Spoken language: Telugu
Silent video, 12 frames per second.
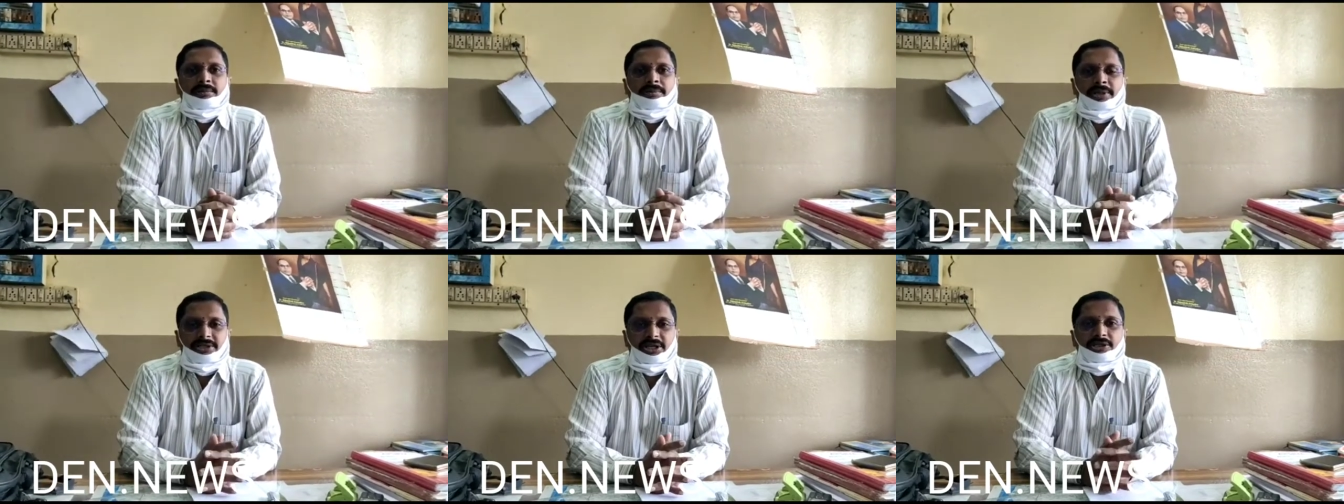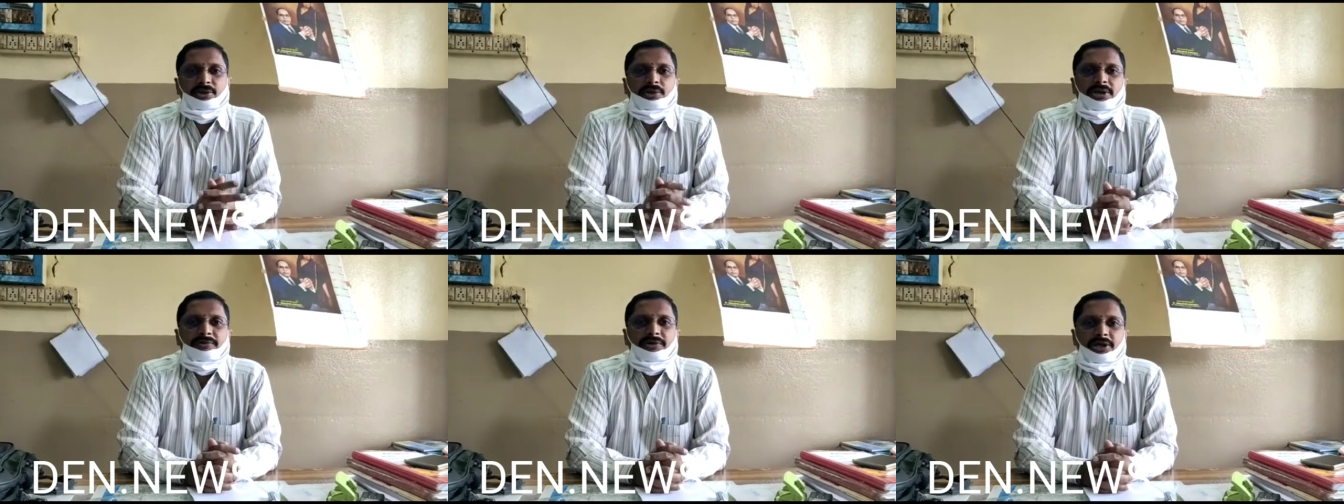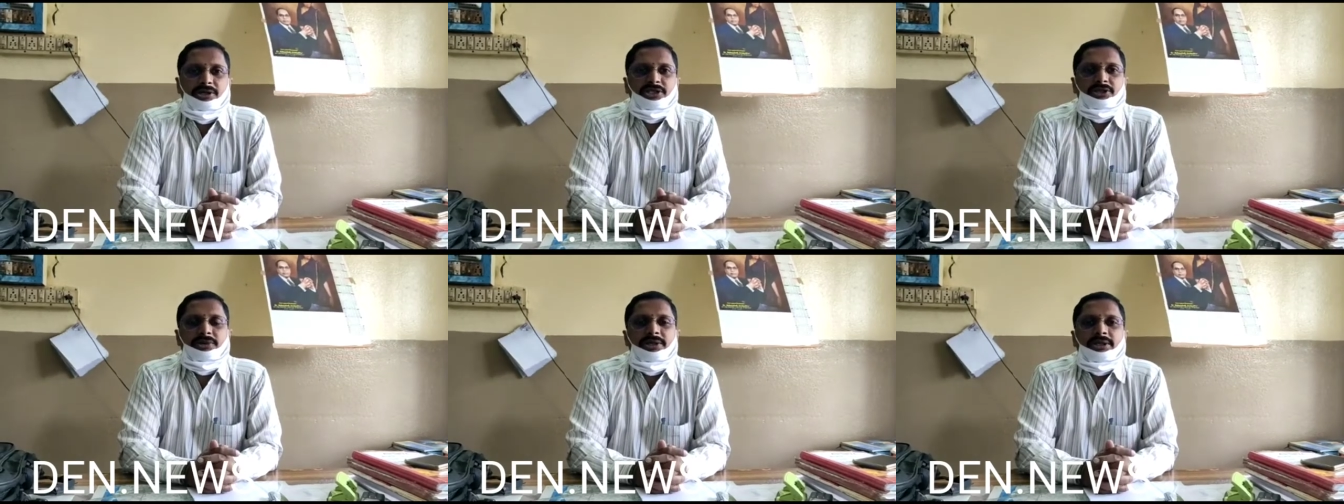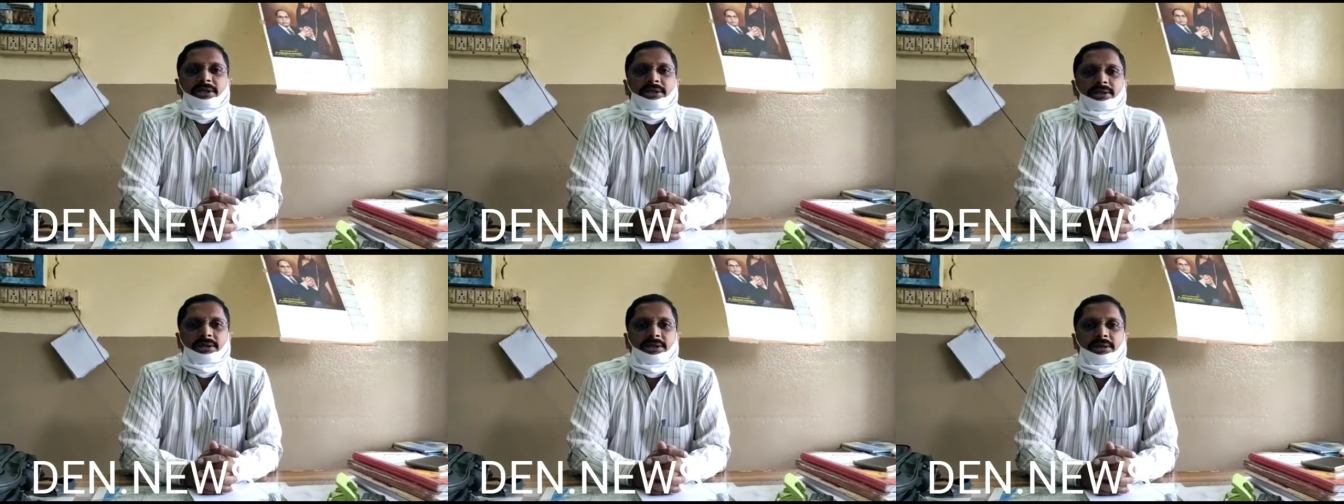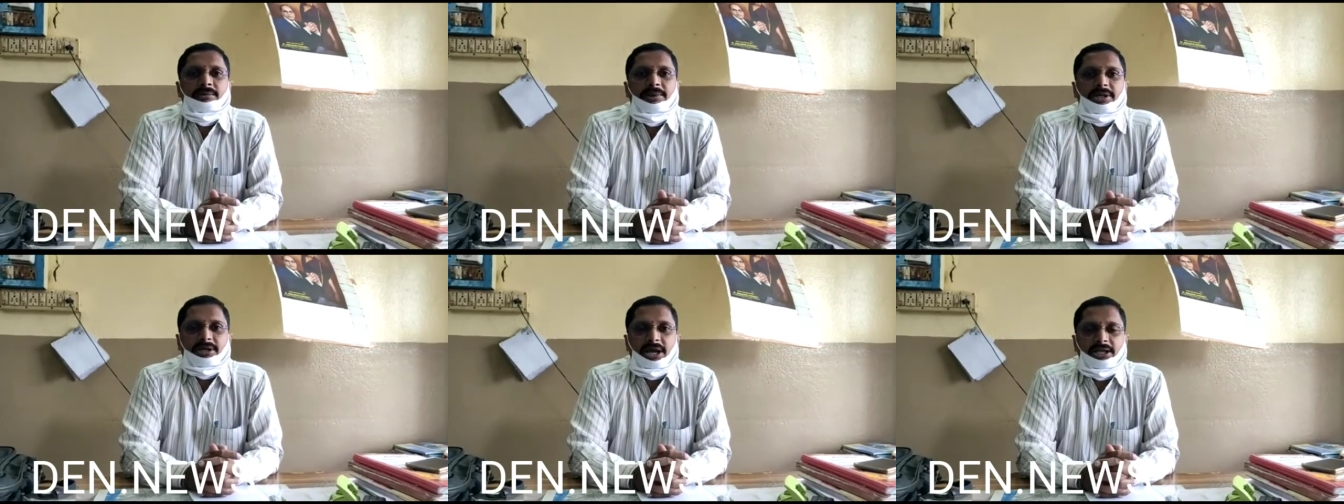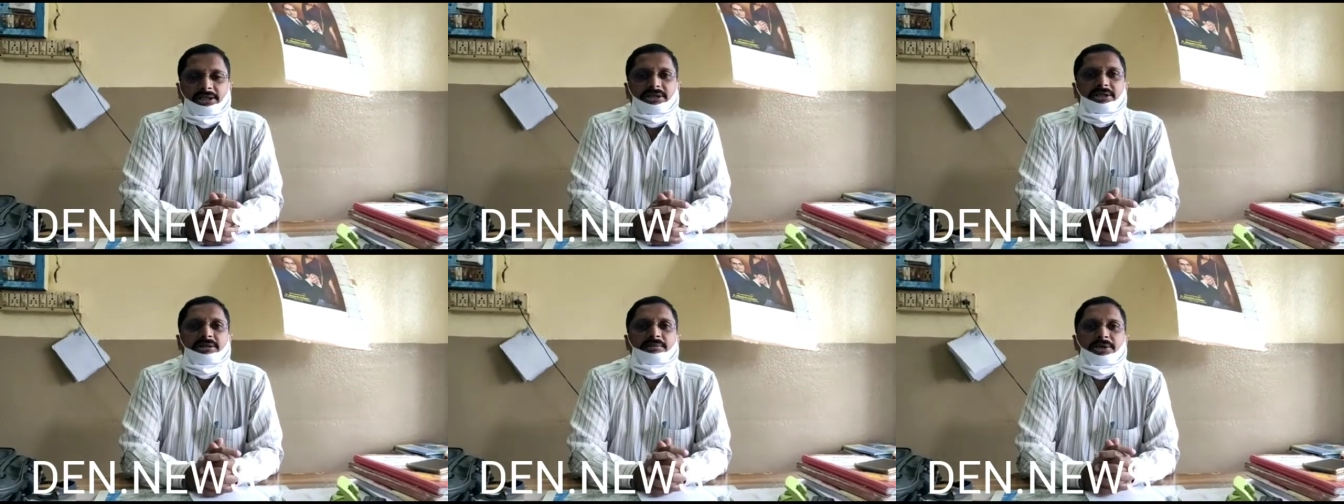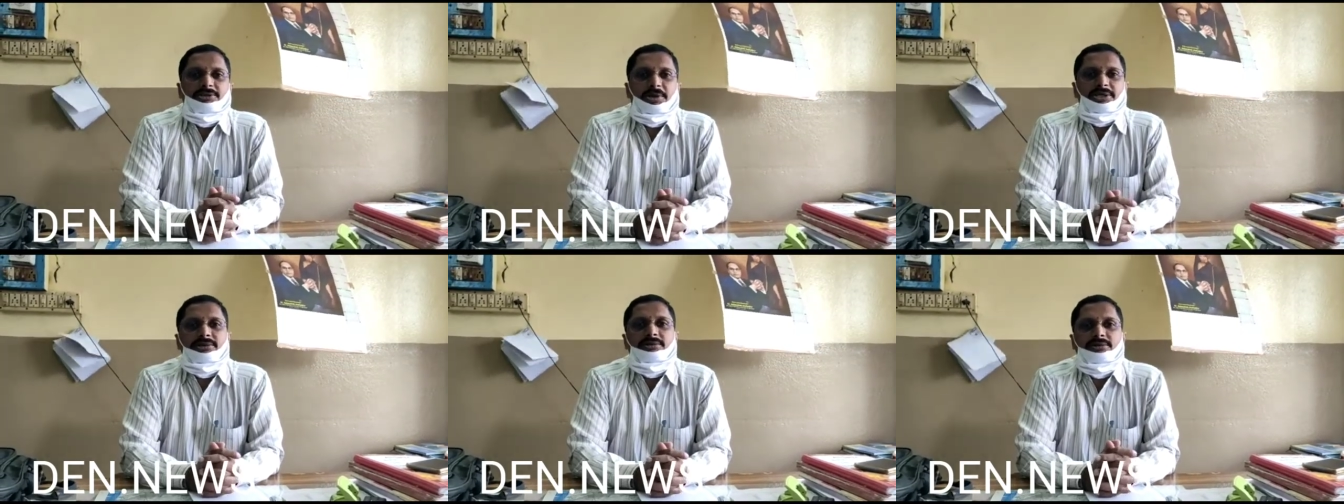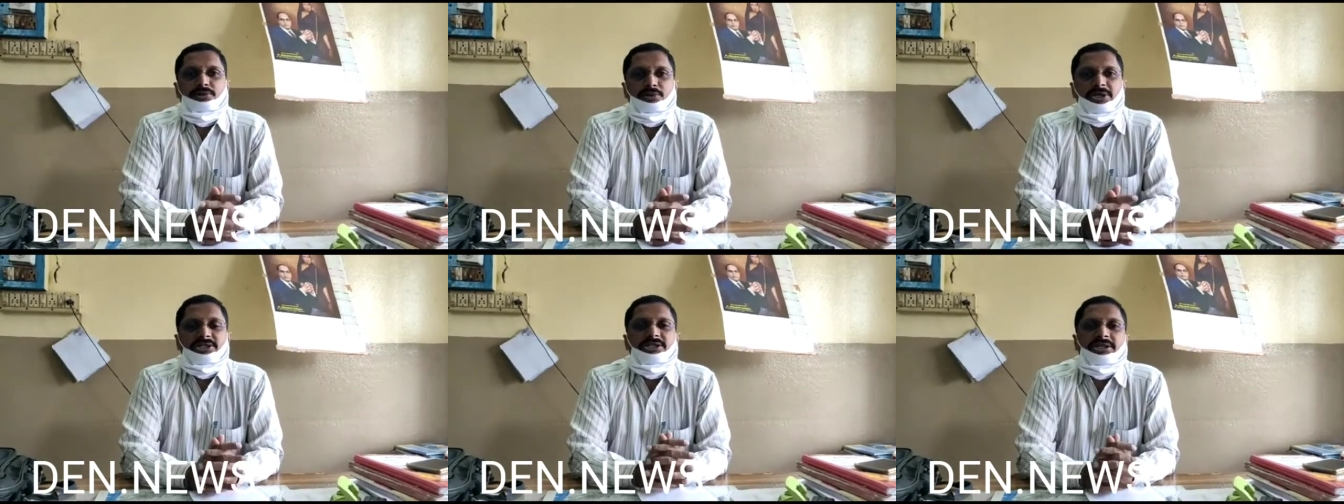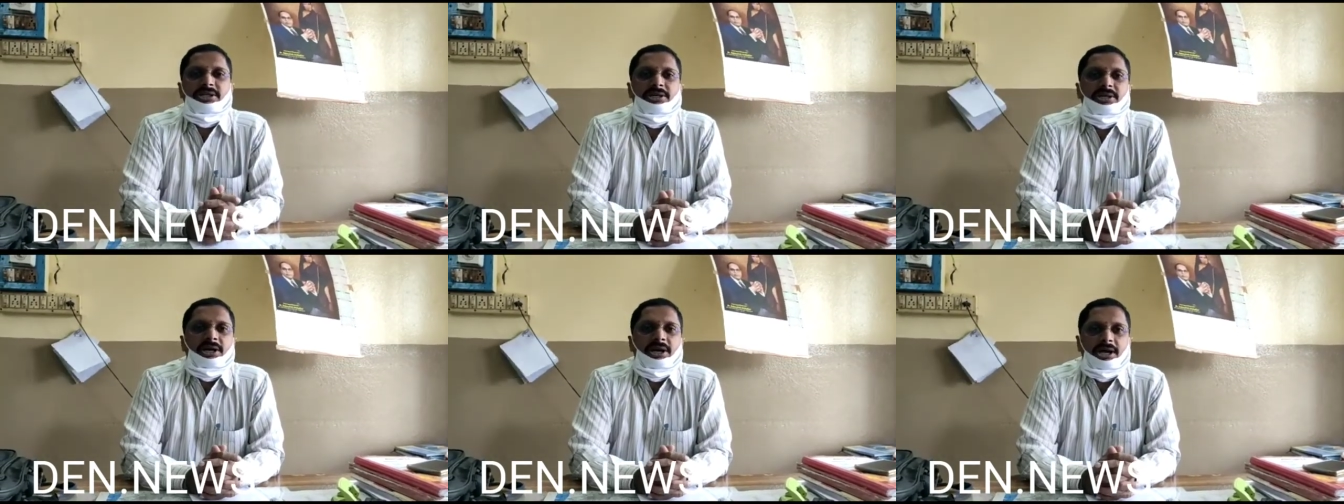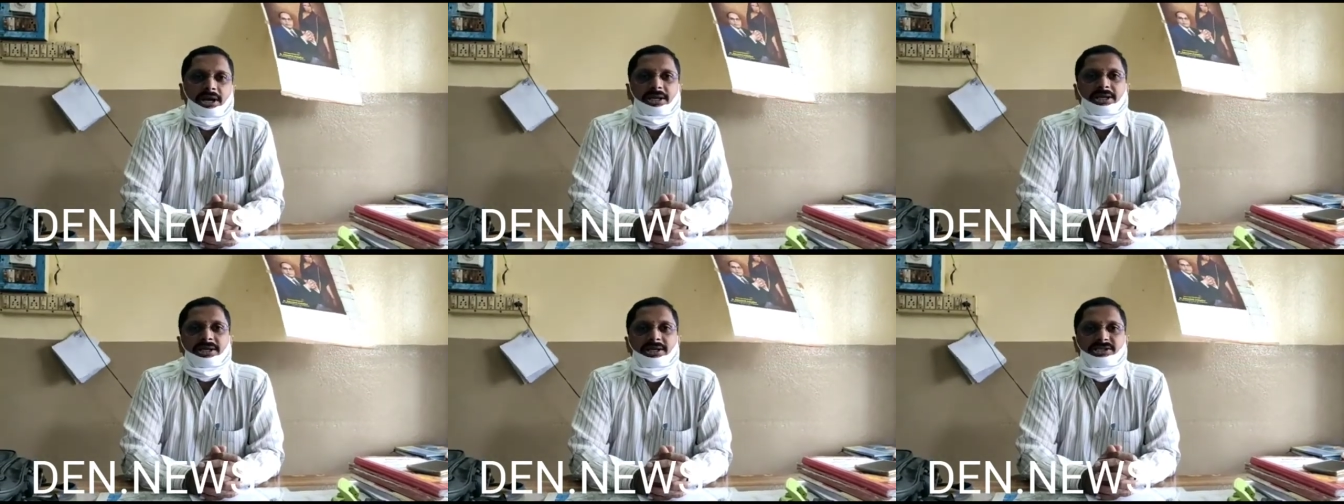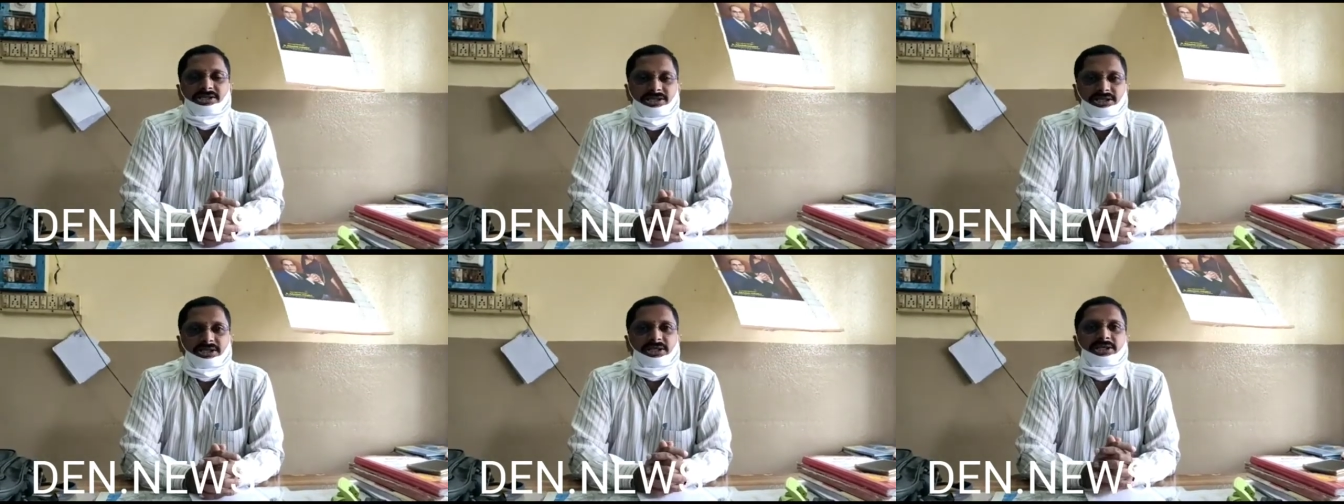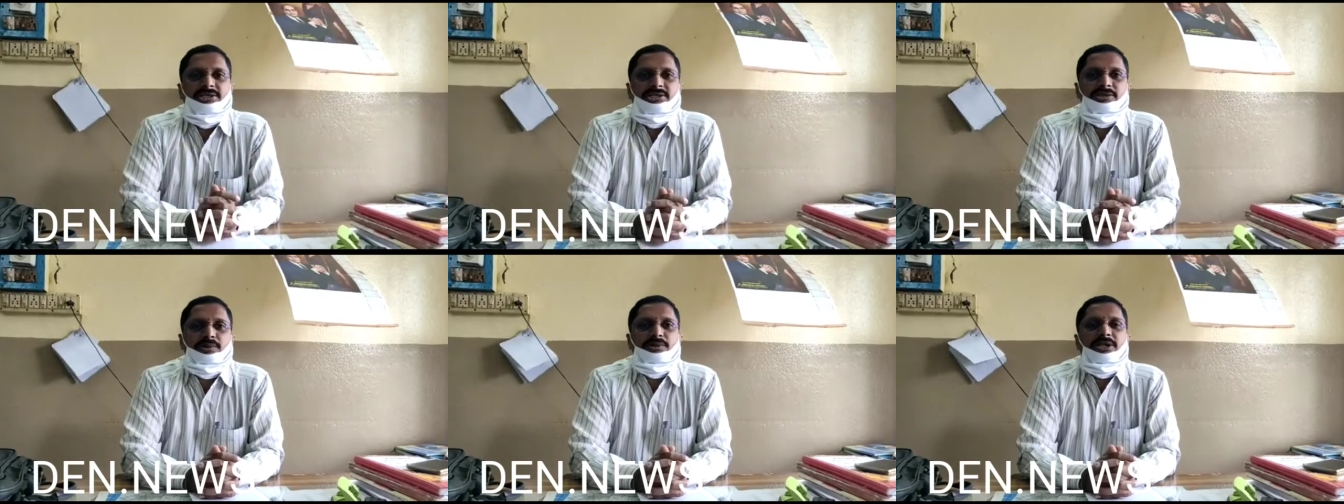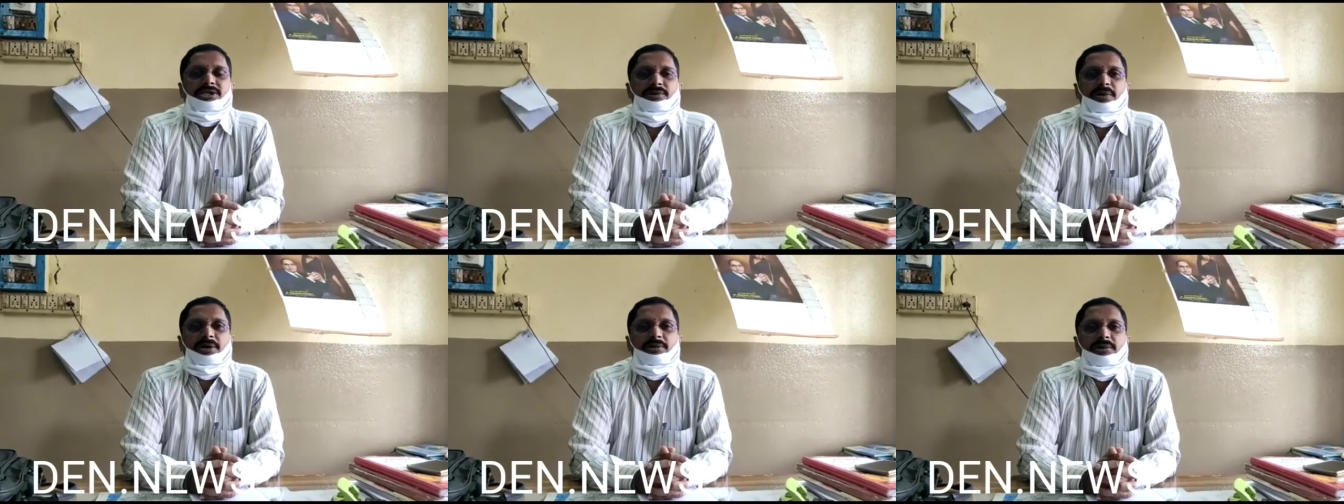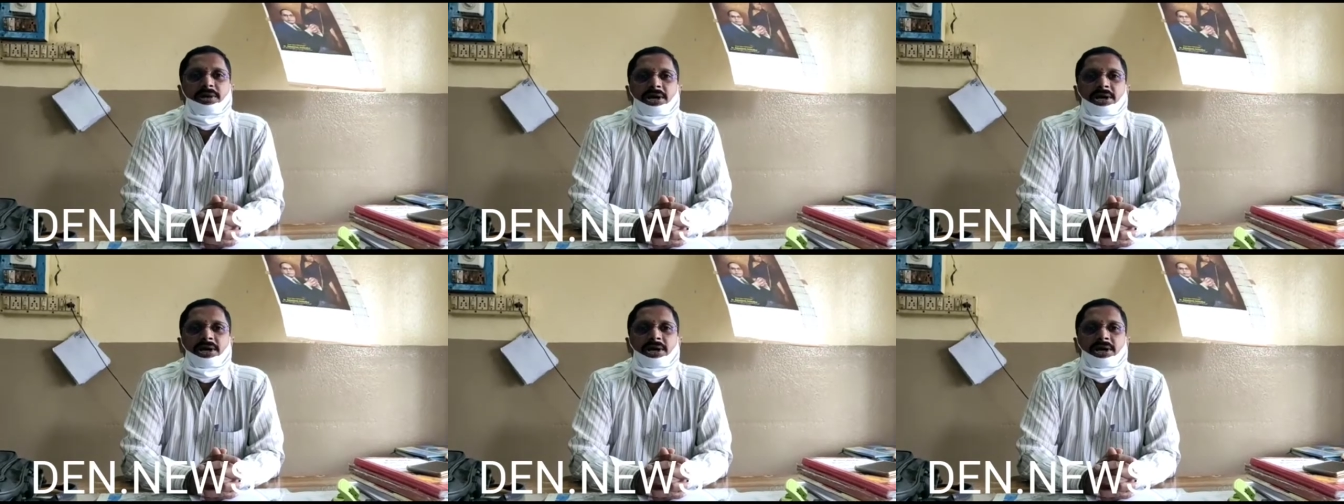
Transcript: ప్రజలందరూ కూడా వినియోగించుకొని మరి రాయితీ బస్ పాసులు స్టూడెంట్స్కి అలాగే సీజన్ టికెట్స్ తీసుకున్న వారు